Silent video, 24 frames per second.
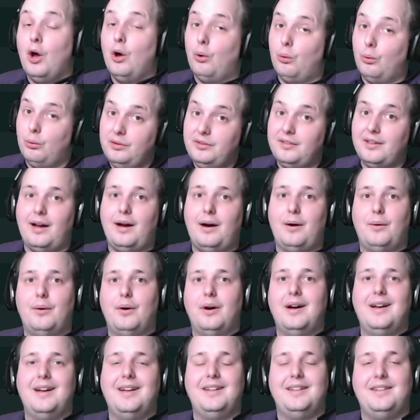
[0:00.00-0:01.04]
und
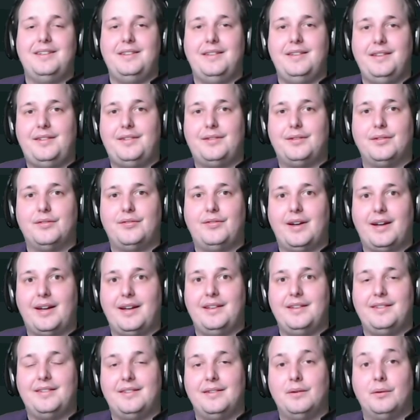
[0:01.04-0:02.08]
auch nicht zu
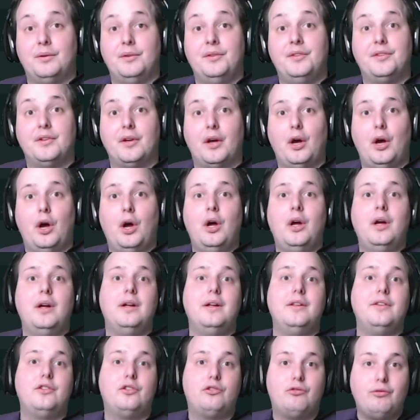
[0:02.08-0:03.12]
vergessen unsere
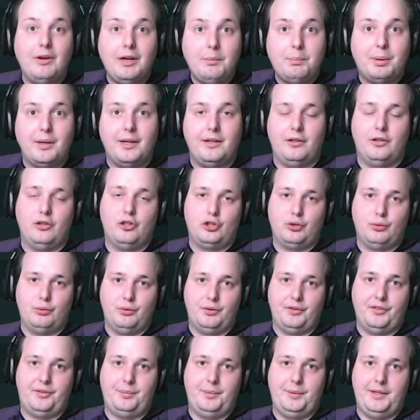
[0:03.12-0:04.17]
Stringpin
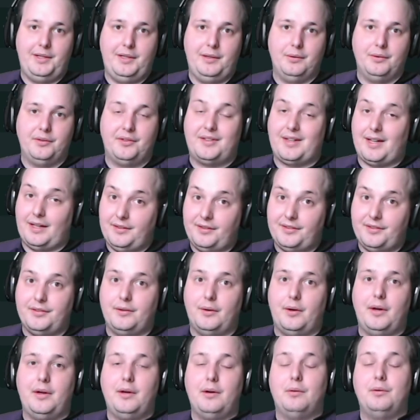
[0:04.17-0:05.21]
Schulungsvideos. Ganz
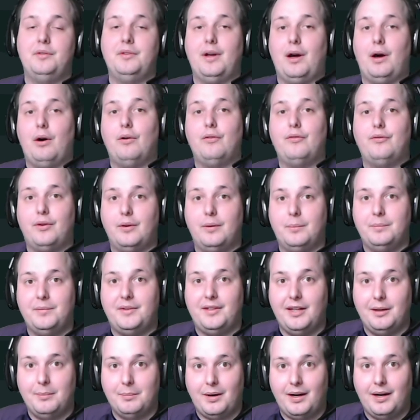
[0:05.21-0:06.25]
neu und auch vom
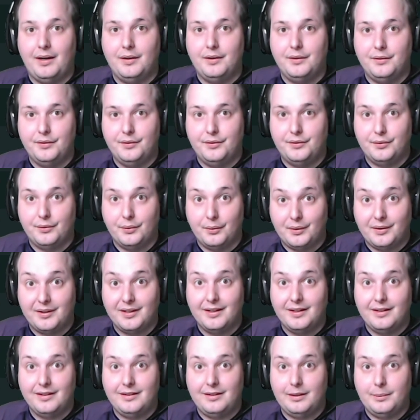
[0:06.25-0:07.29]
Thema Sync,
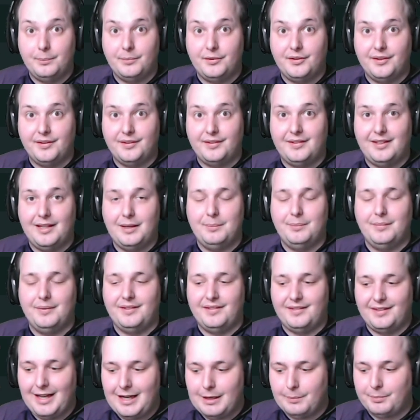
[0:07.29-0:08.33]
dem System
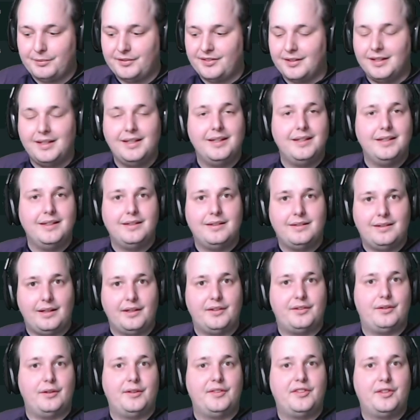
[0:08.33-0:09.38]
selbst.
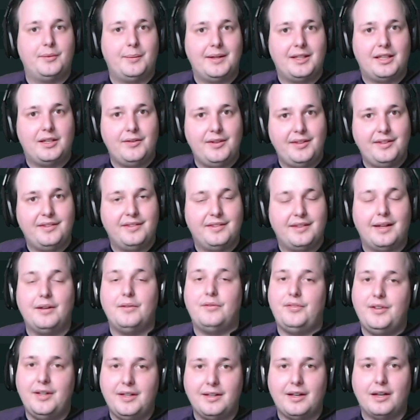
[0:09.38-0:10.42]
Das soll es soweit gewesen sein.
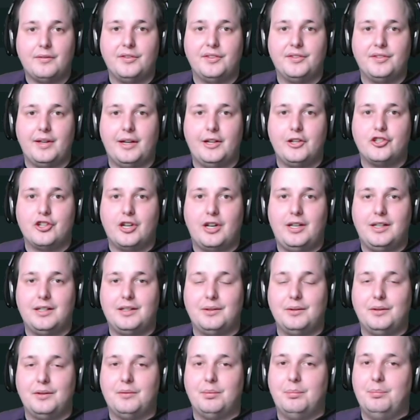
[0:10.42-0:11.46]
Vielen Dank fürs
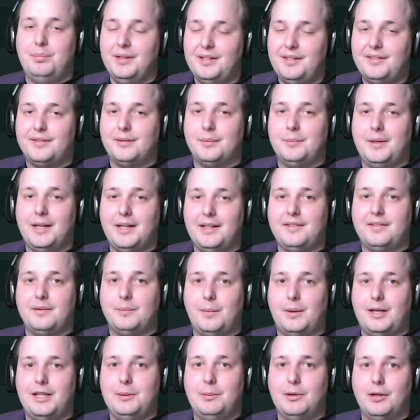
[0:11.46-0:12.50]
Einschalten und bis zum nächsten
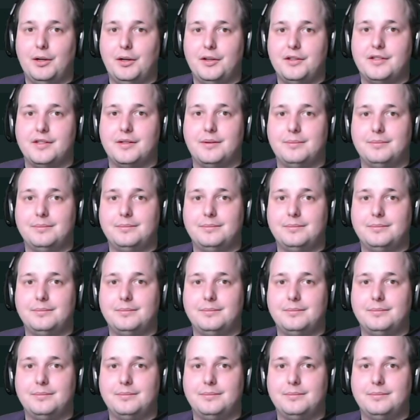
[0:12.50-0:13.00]
Mal, liebe Leute.